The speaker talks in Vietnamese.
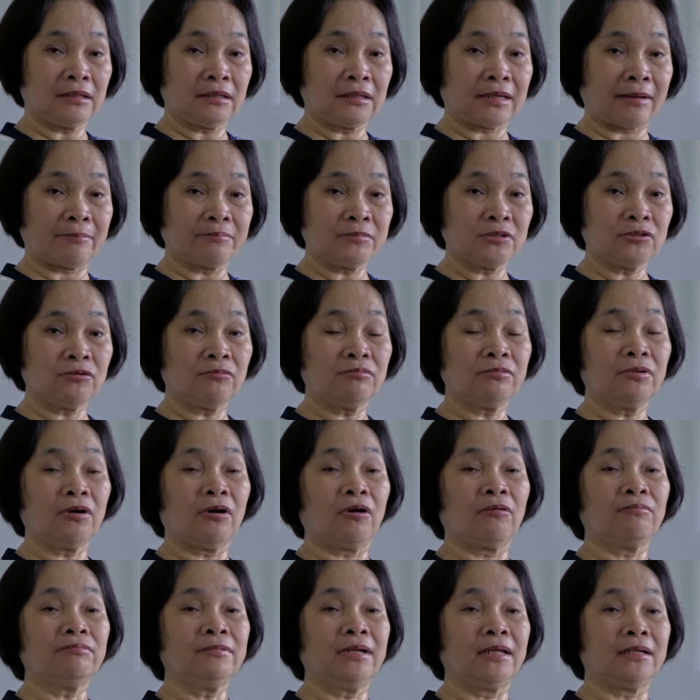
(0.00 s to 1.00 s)
cảm xúc nó
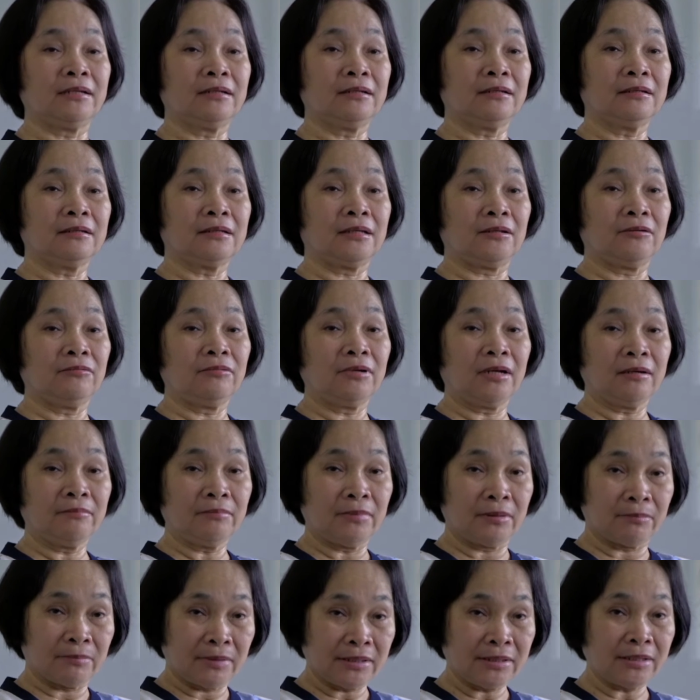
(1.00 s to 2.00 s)
ổn định thì lúc đó
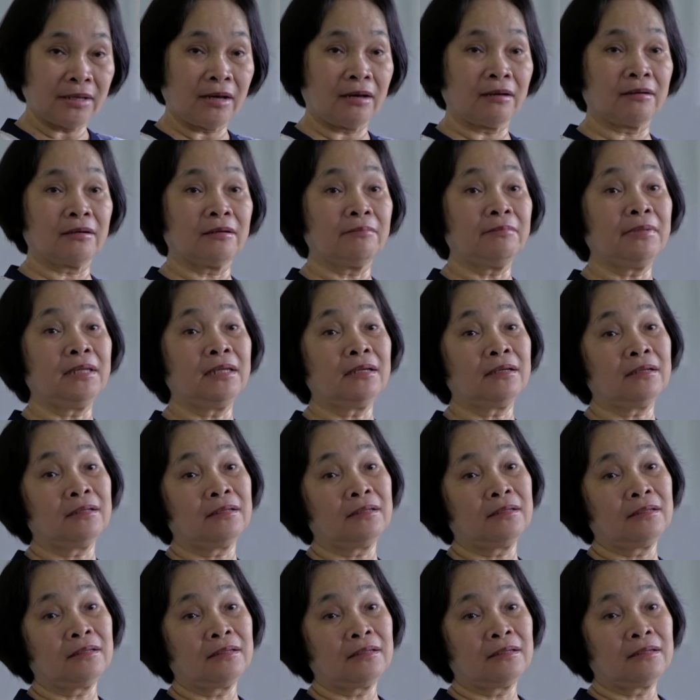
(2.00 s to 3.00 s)
mình mới cho nó biết
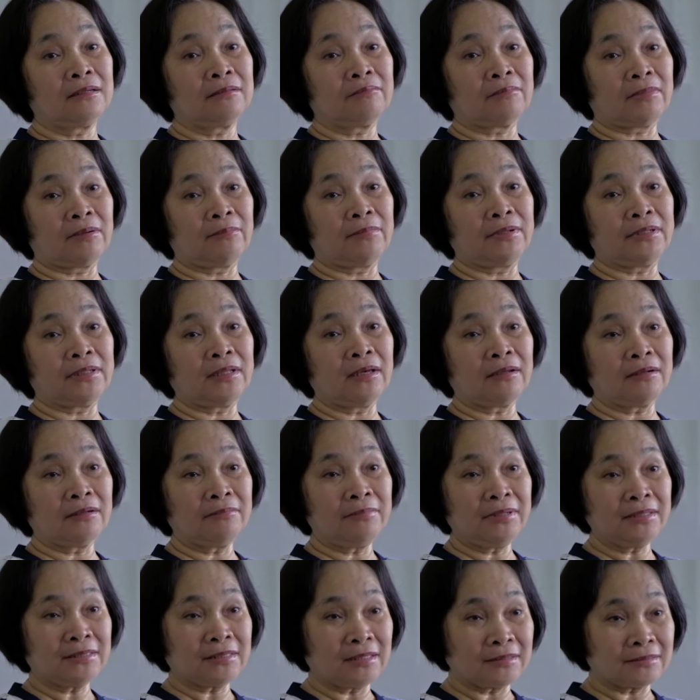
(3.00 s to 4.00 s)
mà mình cho nó
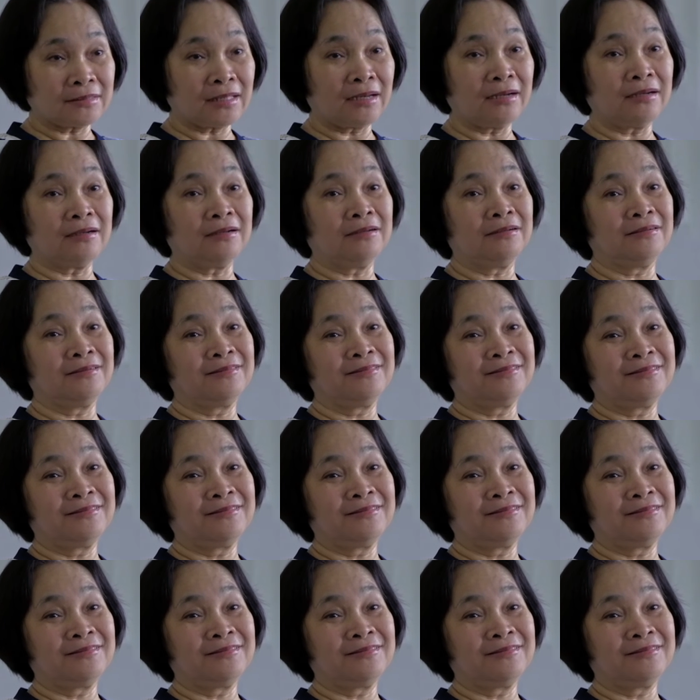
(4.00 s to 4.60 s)
biết từ từ